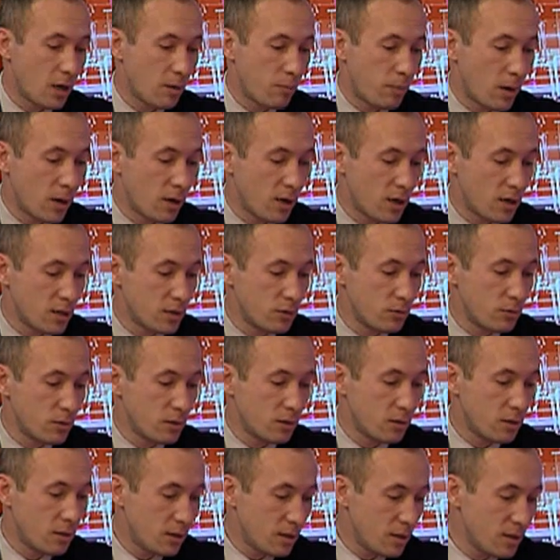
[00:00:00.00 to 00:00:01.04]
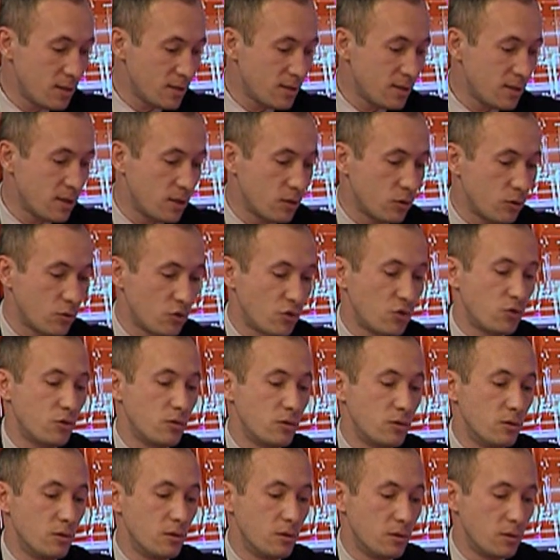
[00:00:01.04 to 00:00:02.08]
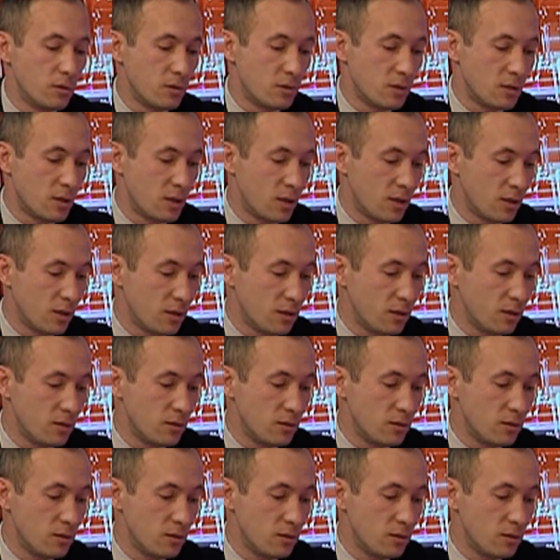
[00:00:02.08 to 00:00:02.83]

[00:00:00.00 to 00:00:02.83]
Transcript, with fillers: как показывает тенденция, то, что на,